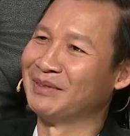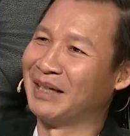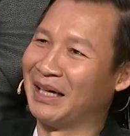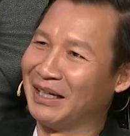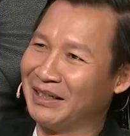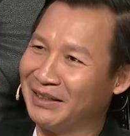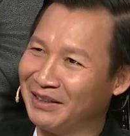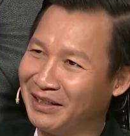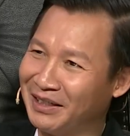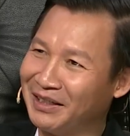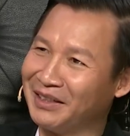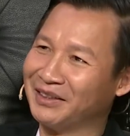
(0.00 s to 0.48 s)

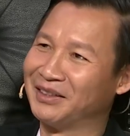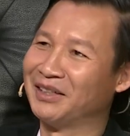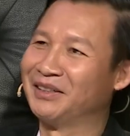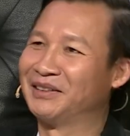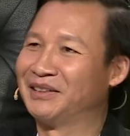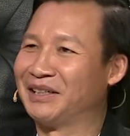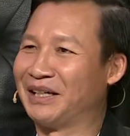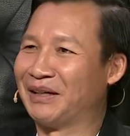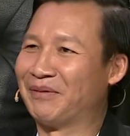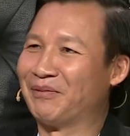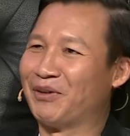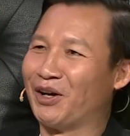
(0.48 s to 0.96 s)
anh rất là thích
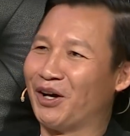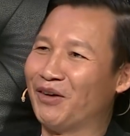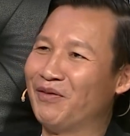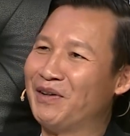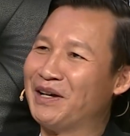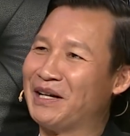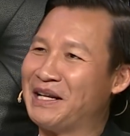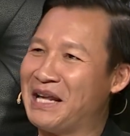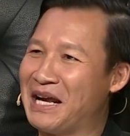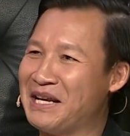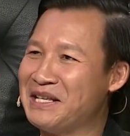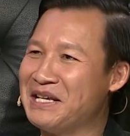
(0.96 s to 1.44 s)
em nói về
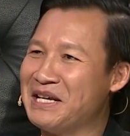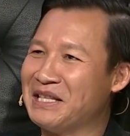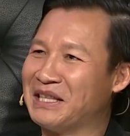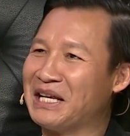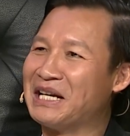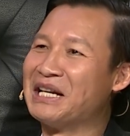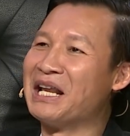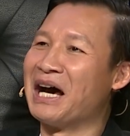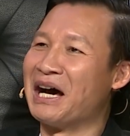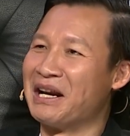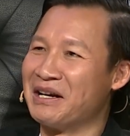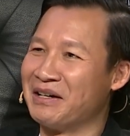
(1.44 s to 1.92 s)
giá trị tinh thần